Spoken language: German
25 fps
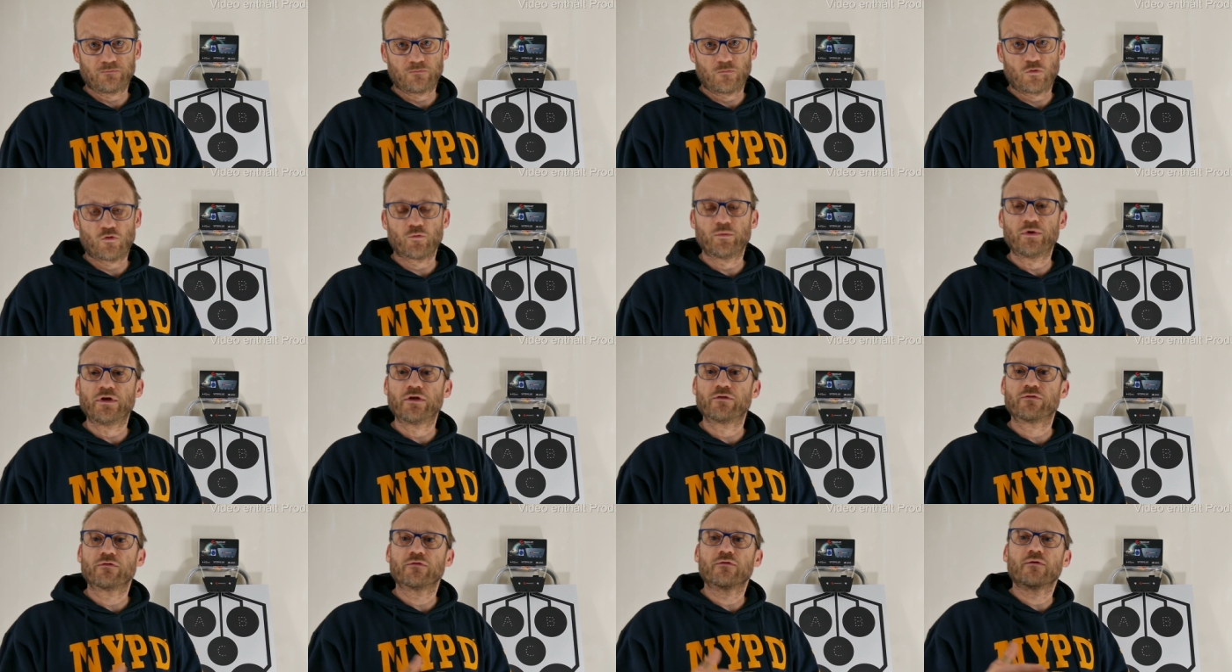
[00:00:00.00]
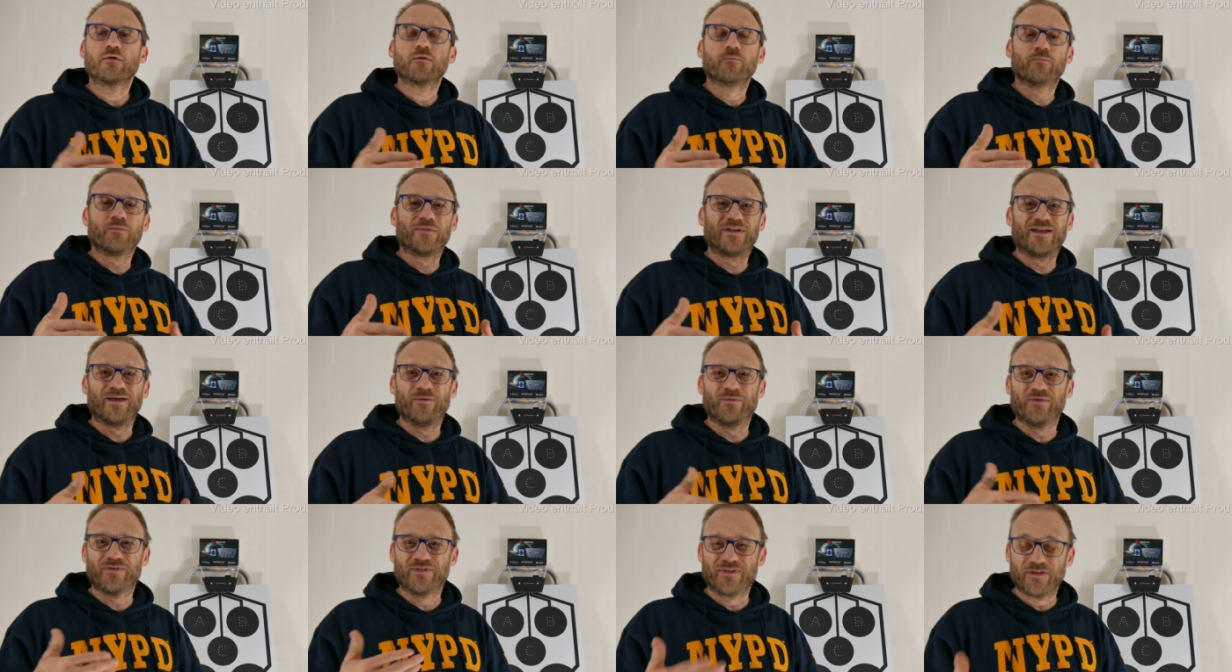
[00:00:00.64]
Zumindest ist
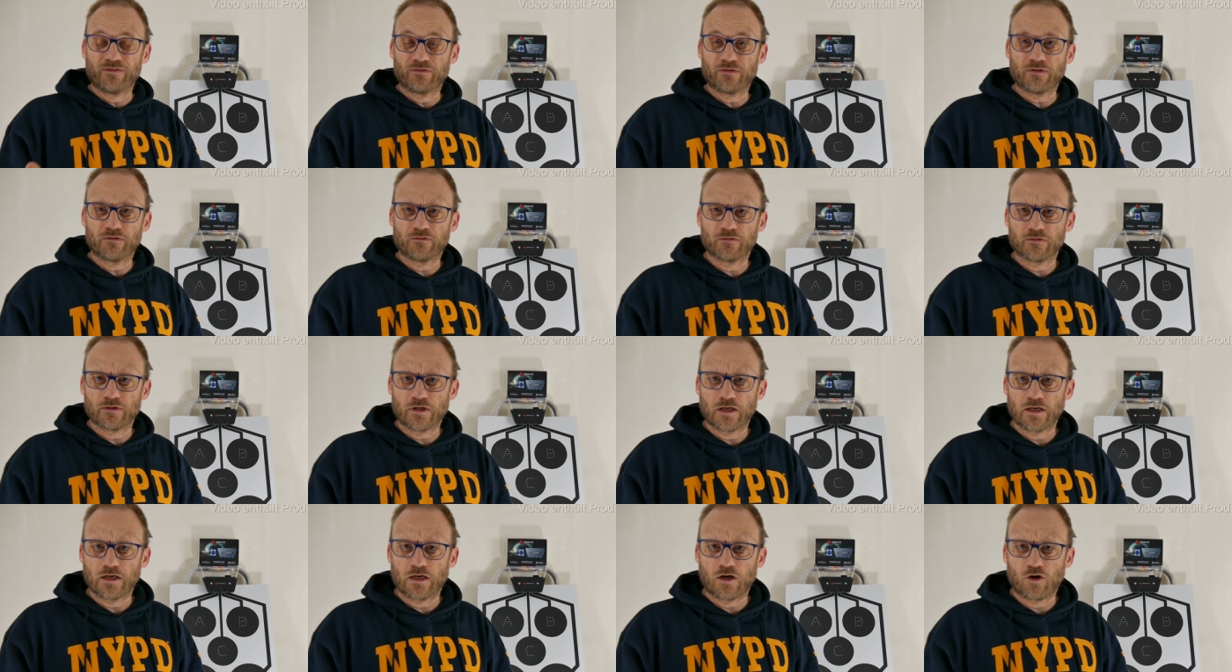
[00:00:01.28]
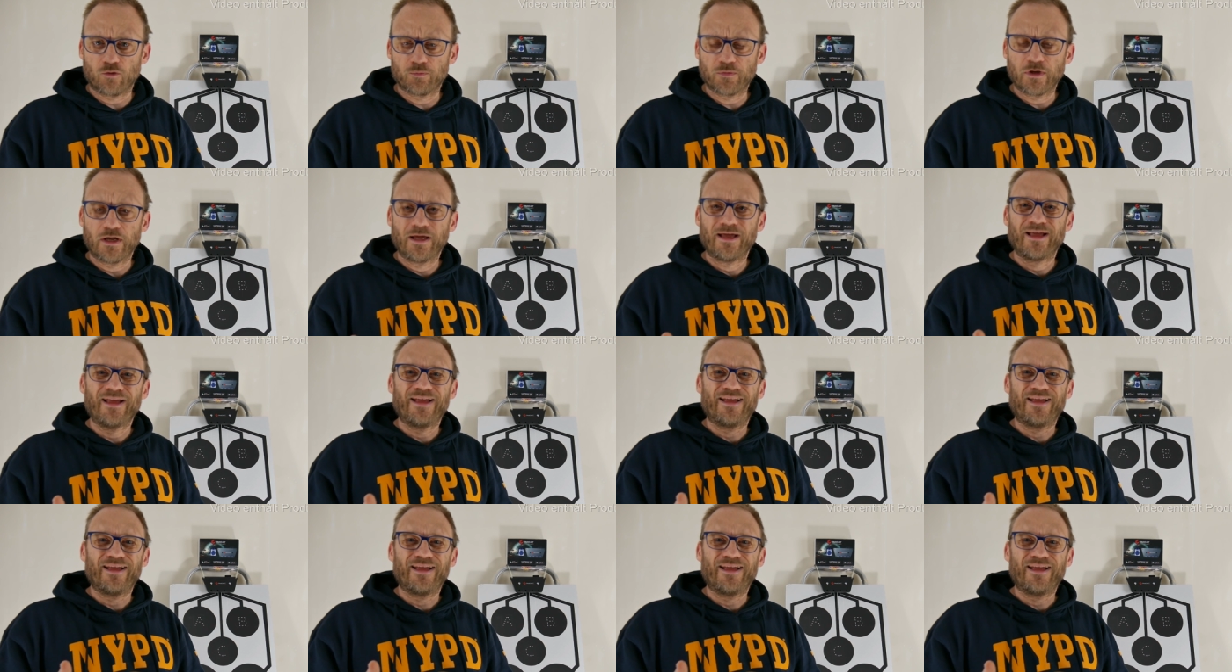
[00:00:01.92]
der Besitz ist es erlaubt.